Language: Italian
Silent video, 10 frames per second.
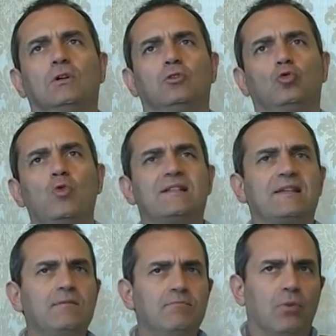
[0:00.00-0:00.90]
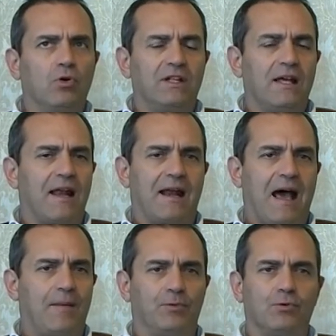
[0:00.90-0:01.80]
due simboli della
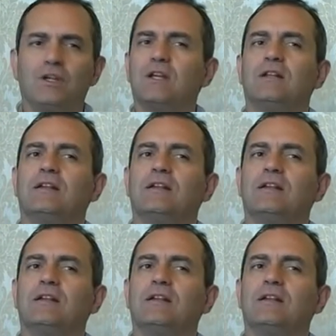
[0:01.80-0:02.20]
Napoli